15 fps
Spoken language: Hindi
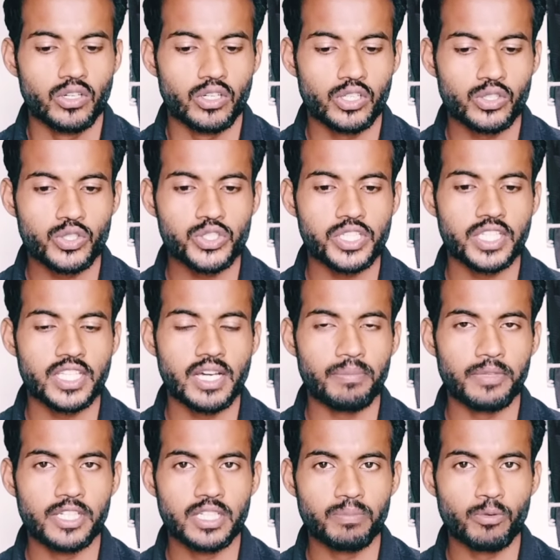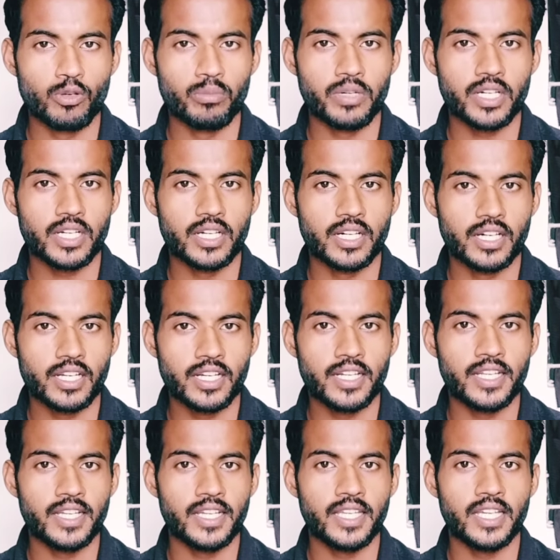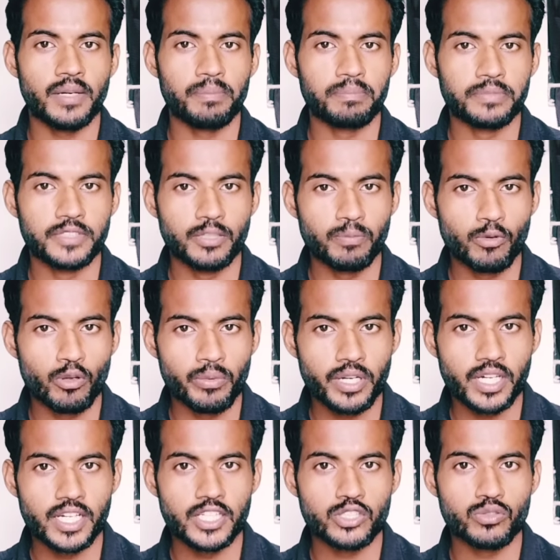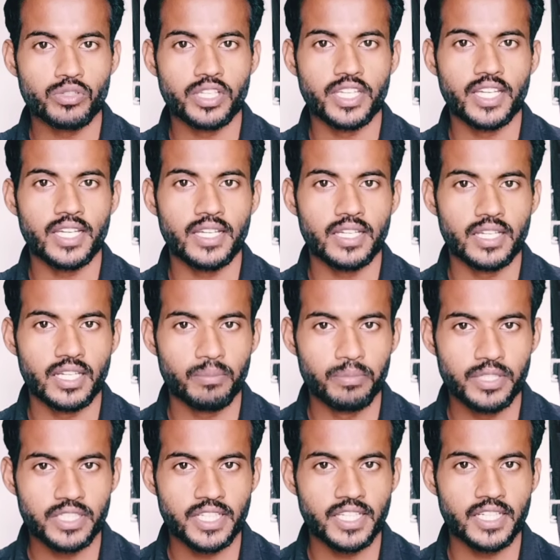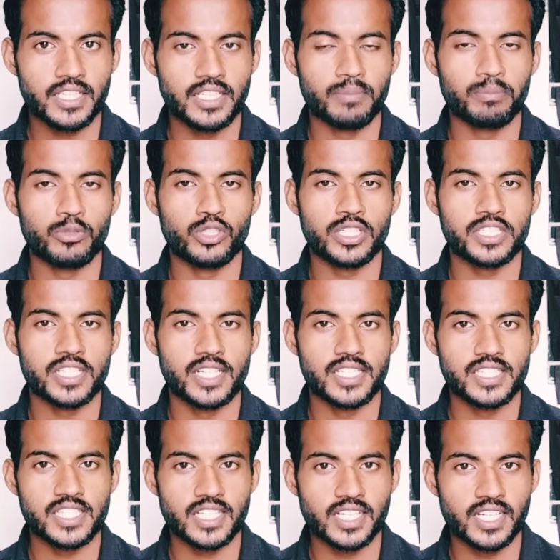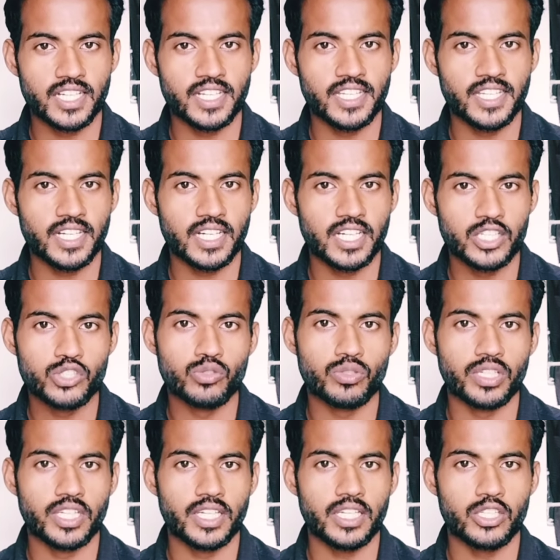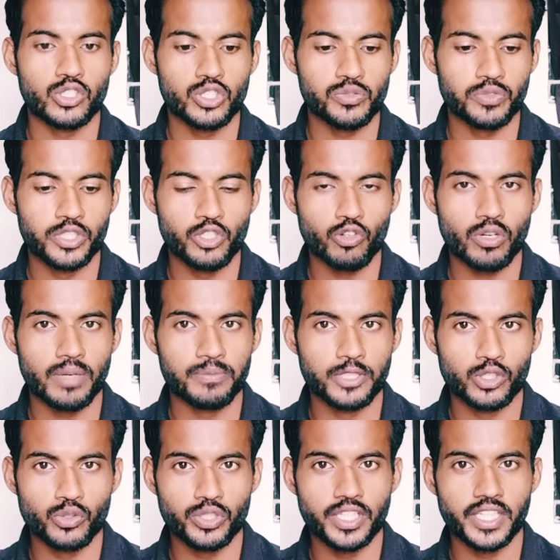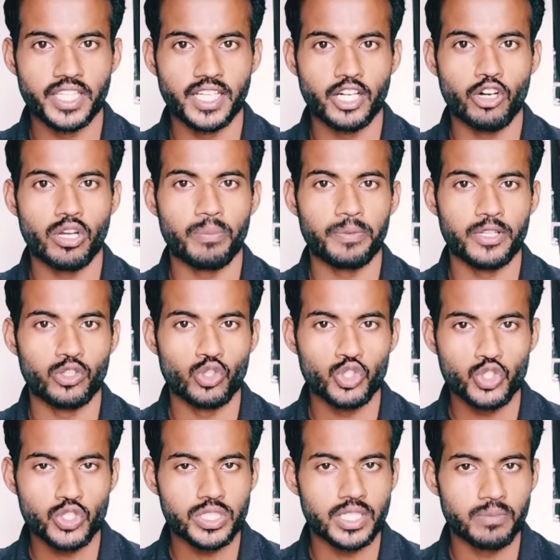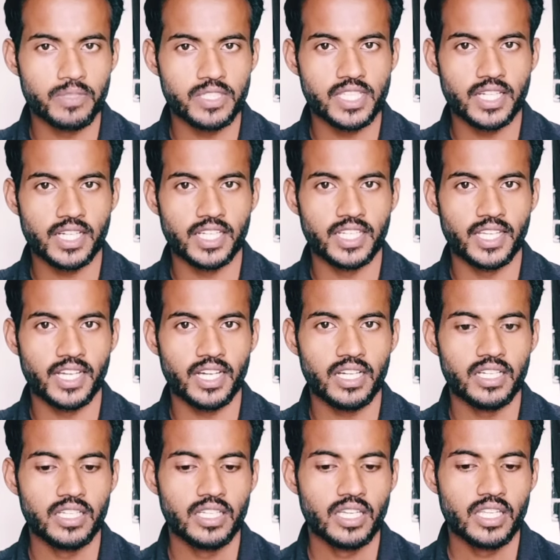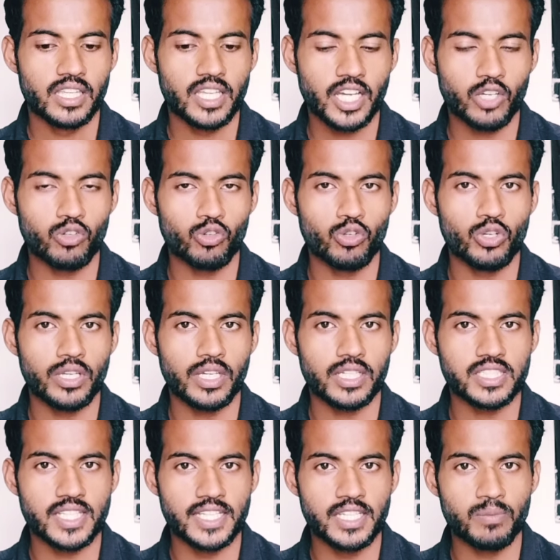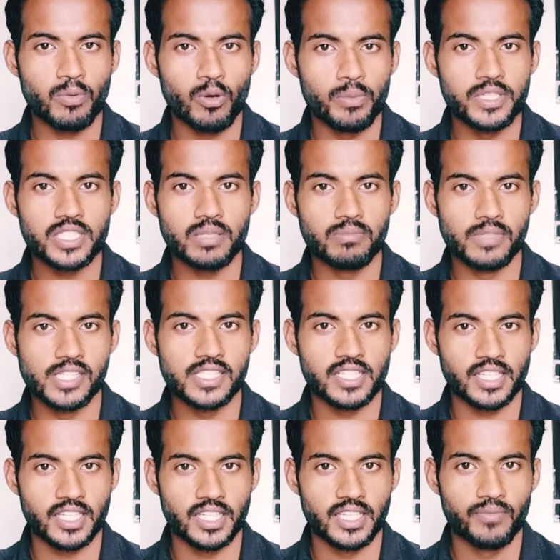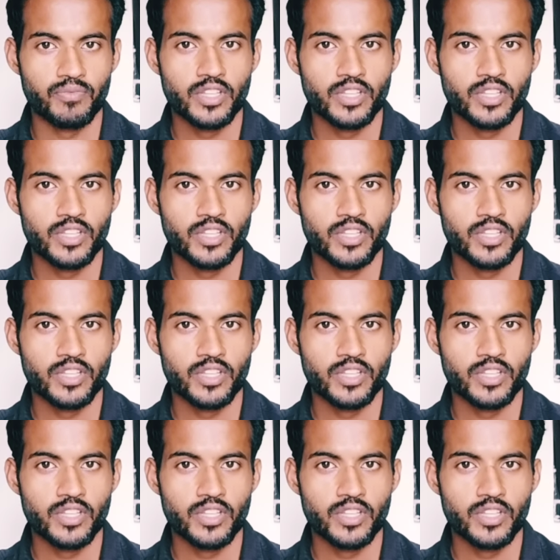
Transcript: और दोस्त यदि आपने डिप्लोमा कर रहे हैं या डिप्लोमा कर चुके हैं या टेक कंप्यूटर साइंस से कर रहे हैं या कर चुके हैं तो इस वीडियो को आप ज़रूर देखिएगा और अपने दोस्तों के साथ भी शेयर करिएगा ताकि उनको एक सही इन्फॉर्मेशन मिल सके